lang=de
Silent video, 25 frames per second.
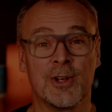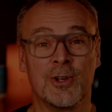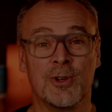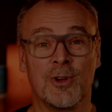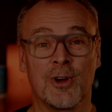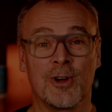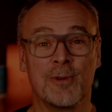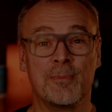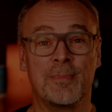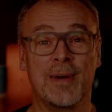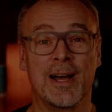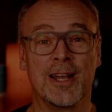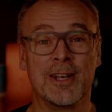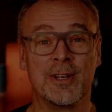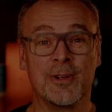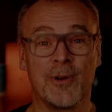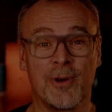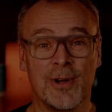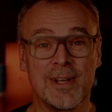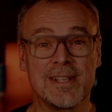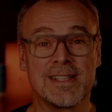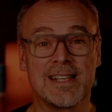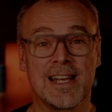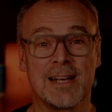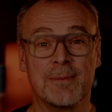noch ein paar
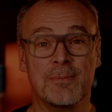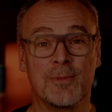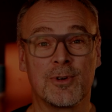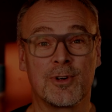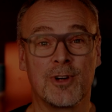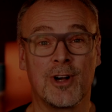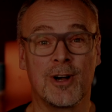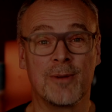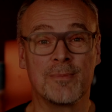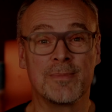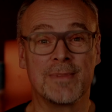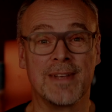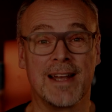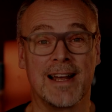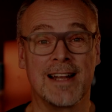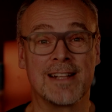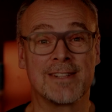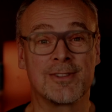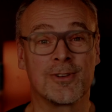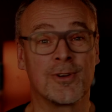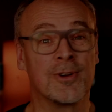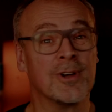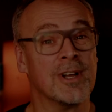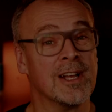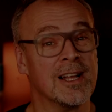neue Sachen bekommt.
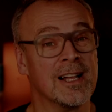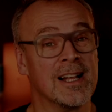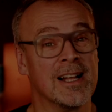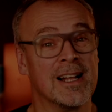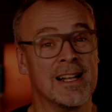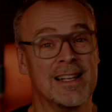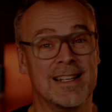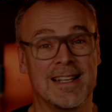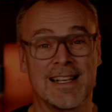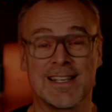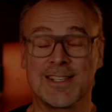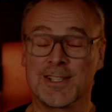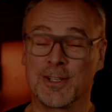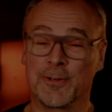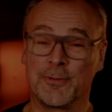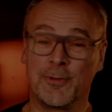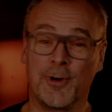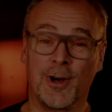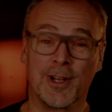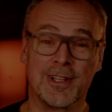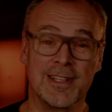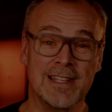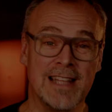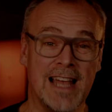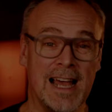Also lasst
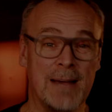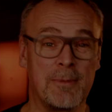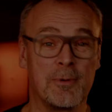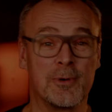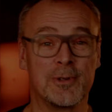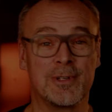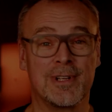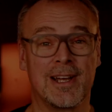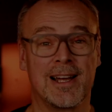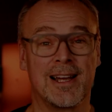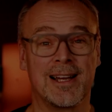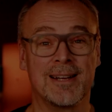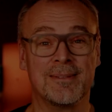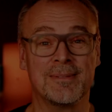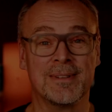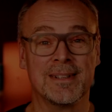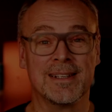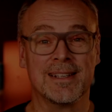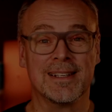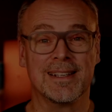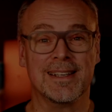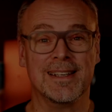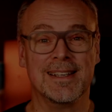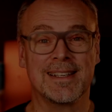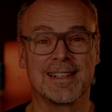sofort ein Abo da.
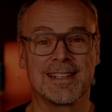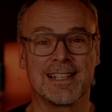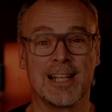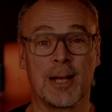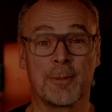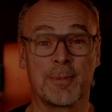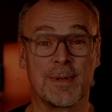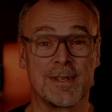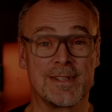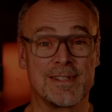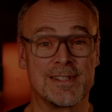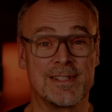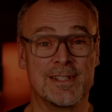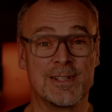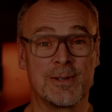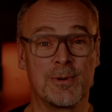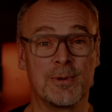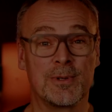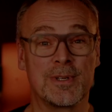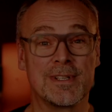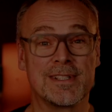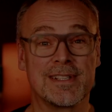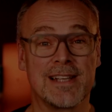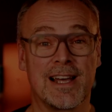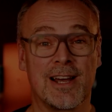Ich glaube, das ist eine
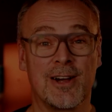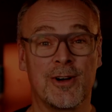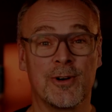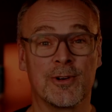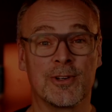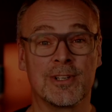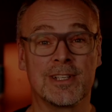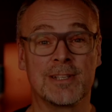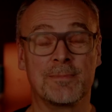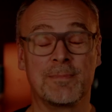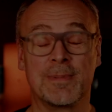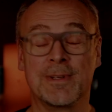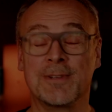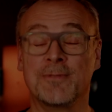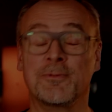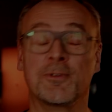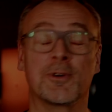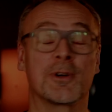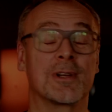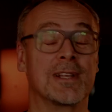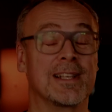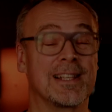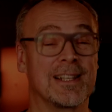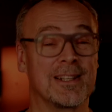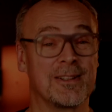gute Sache und ich bin
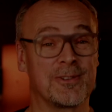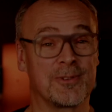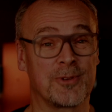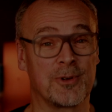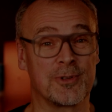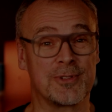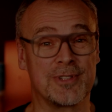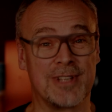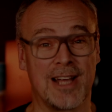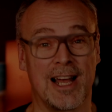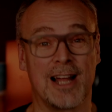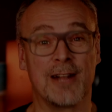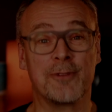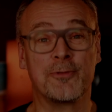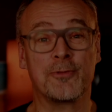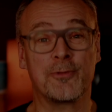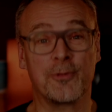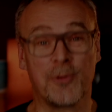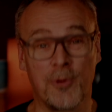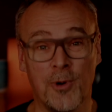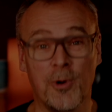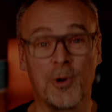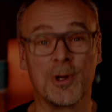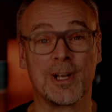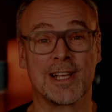wirklich total
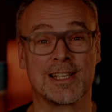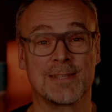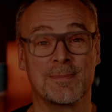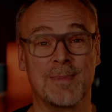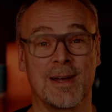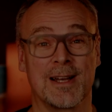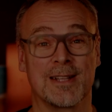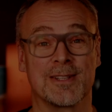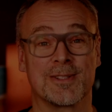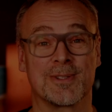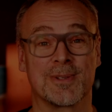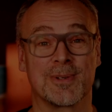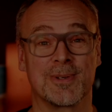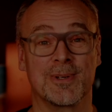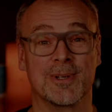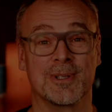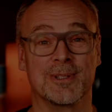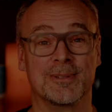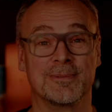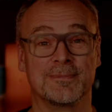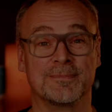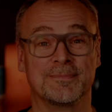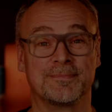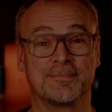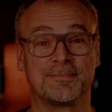froh, das machen zu
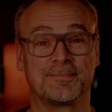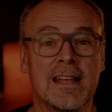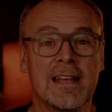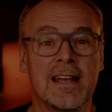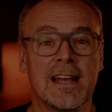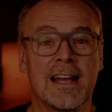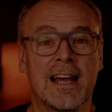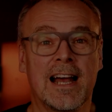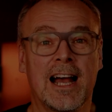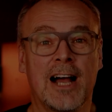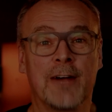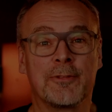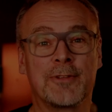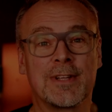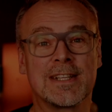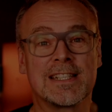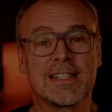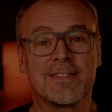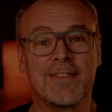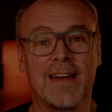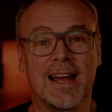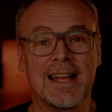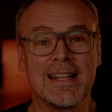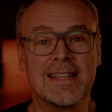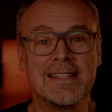können. Auf der
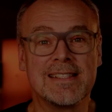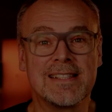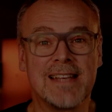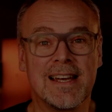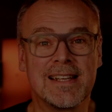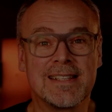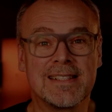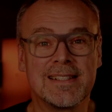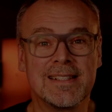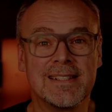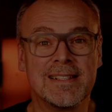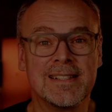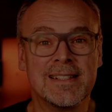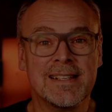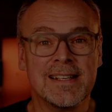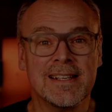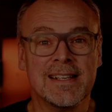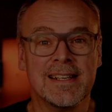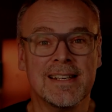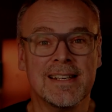zweiten Seite